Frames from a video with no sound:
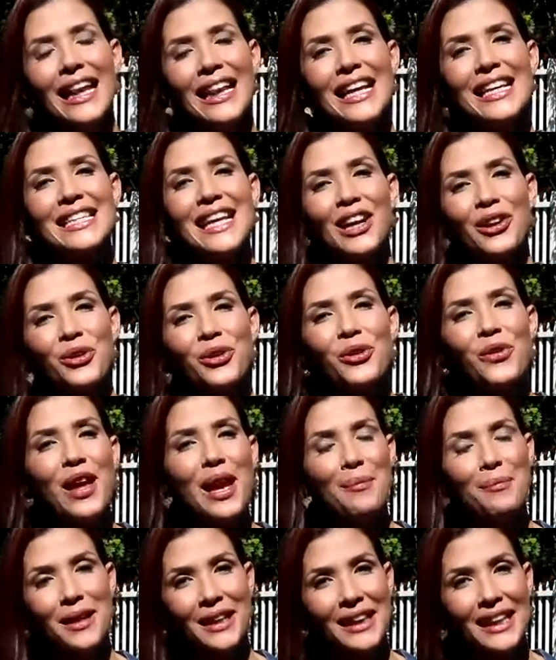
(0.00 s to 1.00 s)
el desarrollo
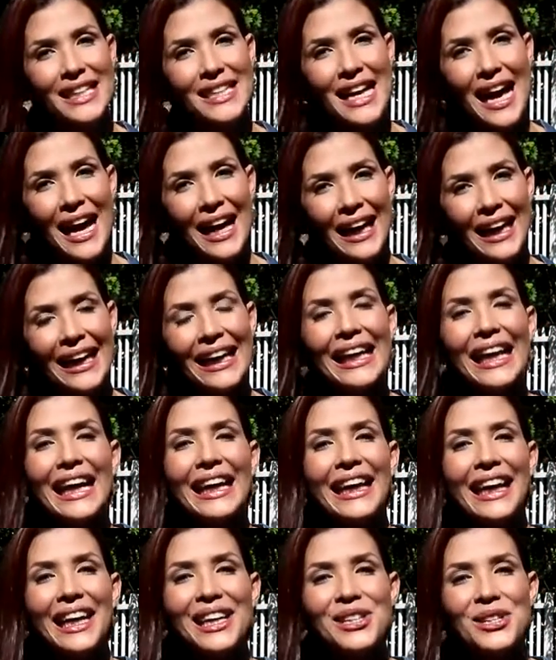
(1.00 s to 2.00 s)
del aprendizaje y la
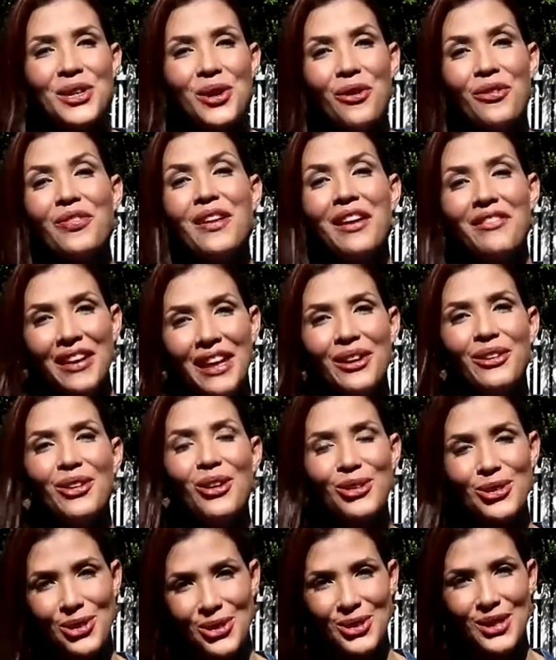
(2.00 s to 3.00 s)
creación de
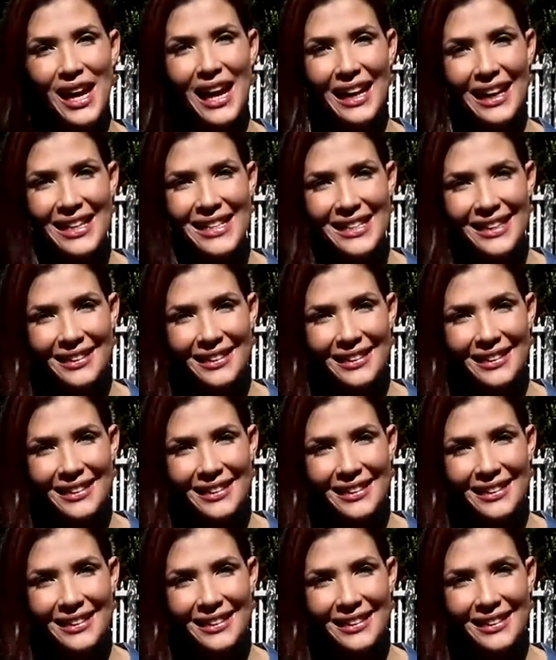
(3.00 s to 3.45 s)
vínculos sociales.